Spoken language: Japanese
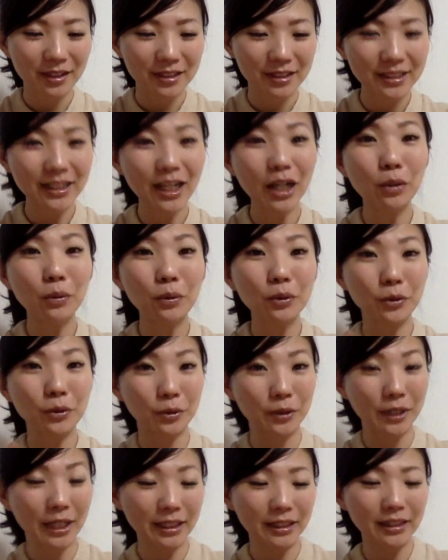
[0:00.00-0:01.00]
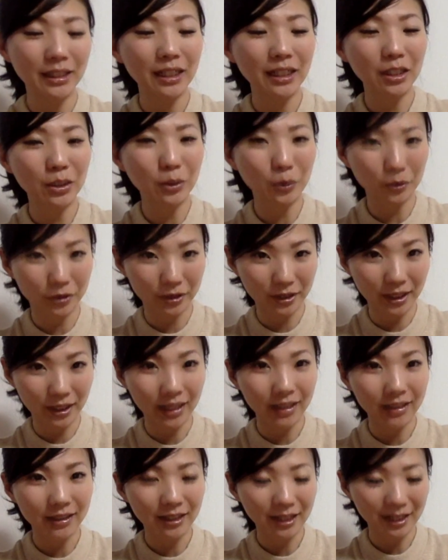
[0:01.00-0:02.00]
違うことをやっていこうって。
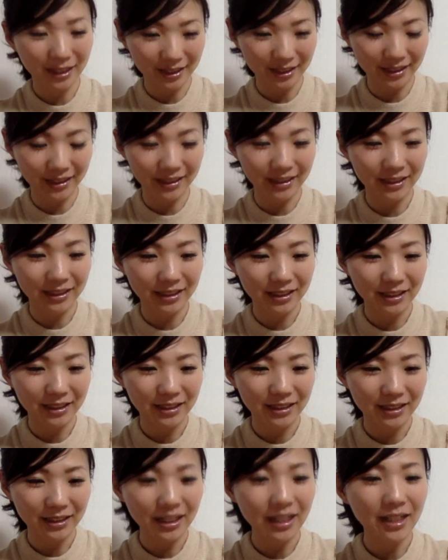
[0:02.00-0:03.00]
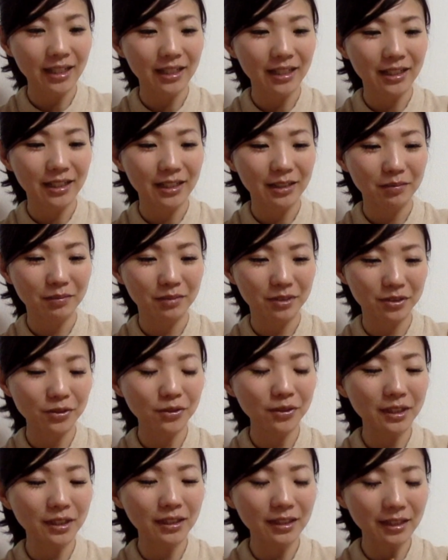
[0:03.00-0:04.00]
はい。で、まあ、
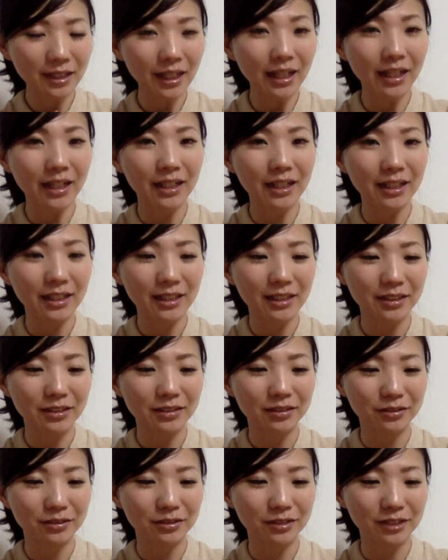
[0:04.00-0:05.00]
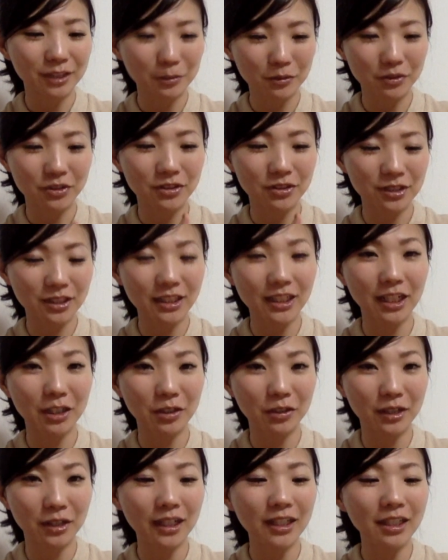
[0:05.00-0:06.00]
そういった、ジェームズ・スキナー
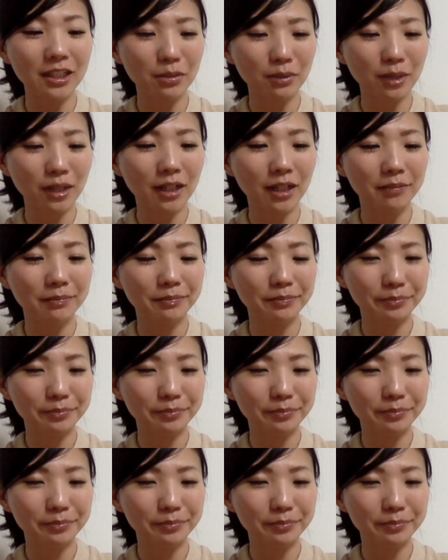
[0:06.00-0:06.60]
の中では、